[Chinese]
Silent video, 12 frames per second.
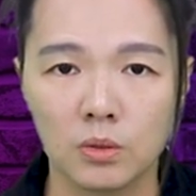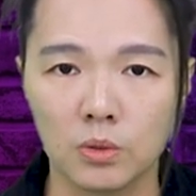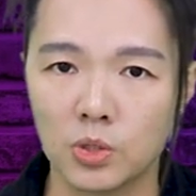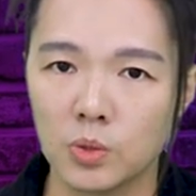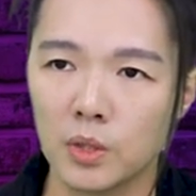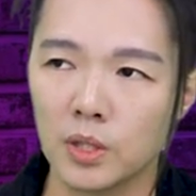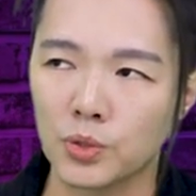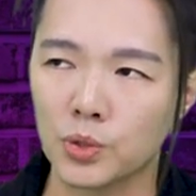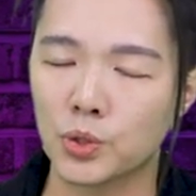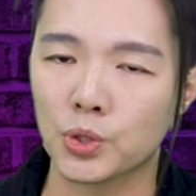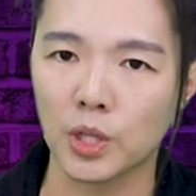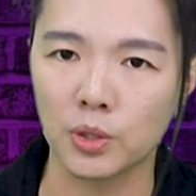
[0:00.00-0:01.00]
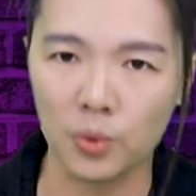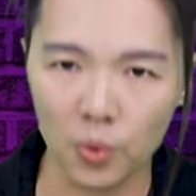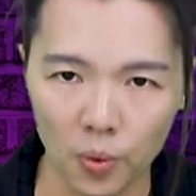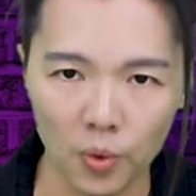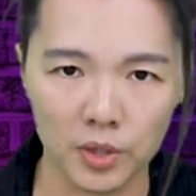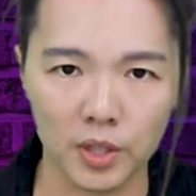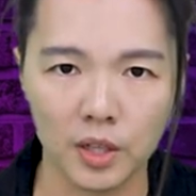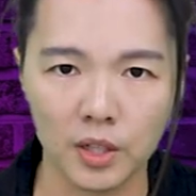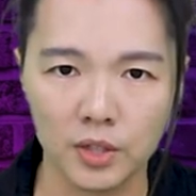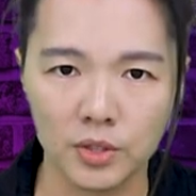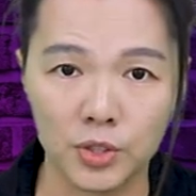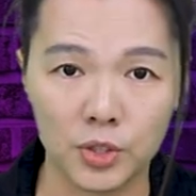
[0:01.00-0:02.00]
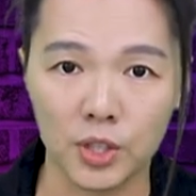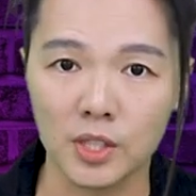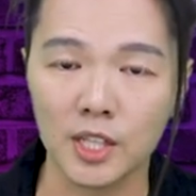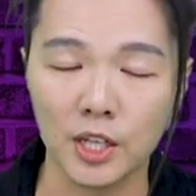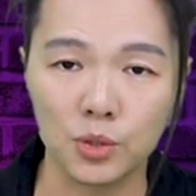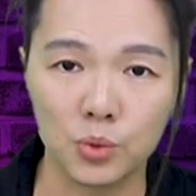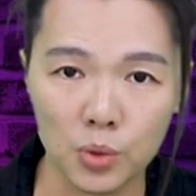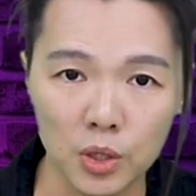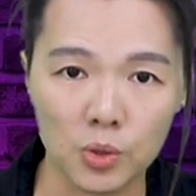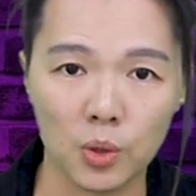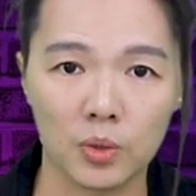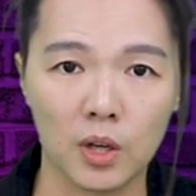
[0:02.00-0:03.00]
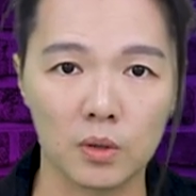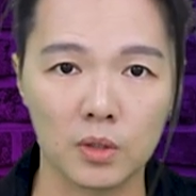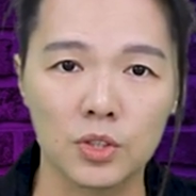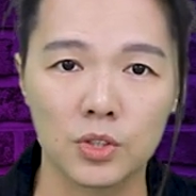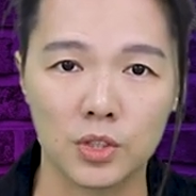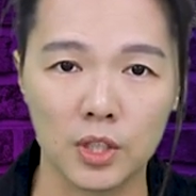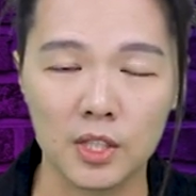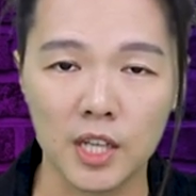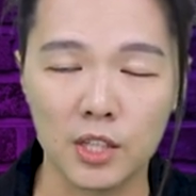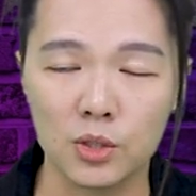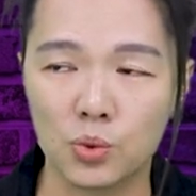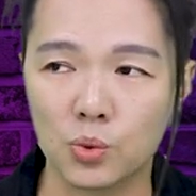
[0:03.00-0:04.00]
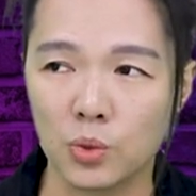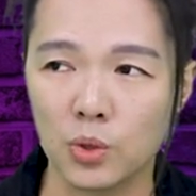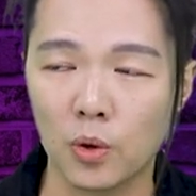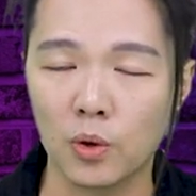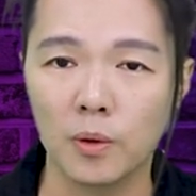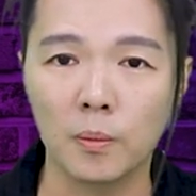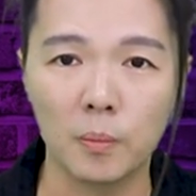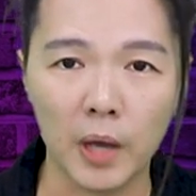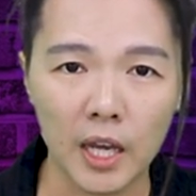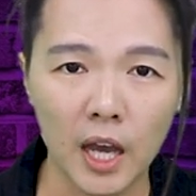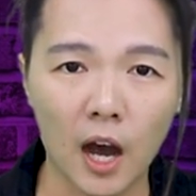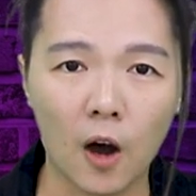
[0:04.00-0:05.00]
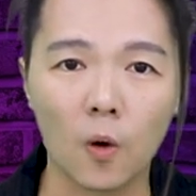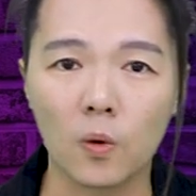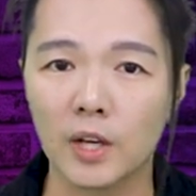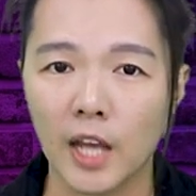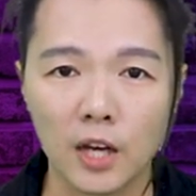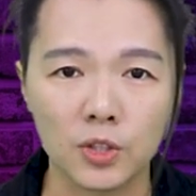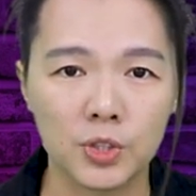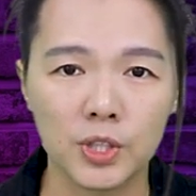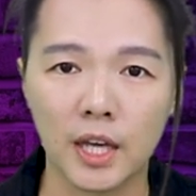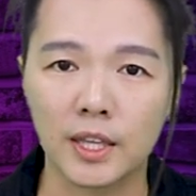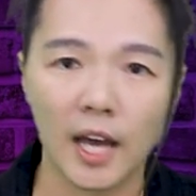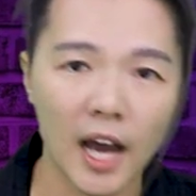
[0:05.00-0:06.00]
你是为了神活的，神才是最重要的，神才是所有美好、良善、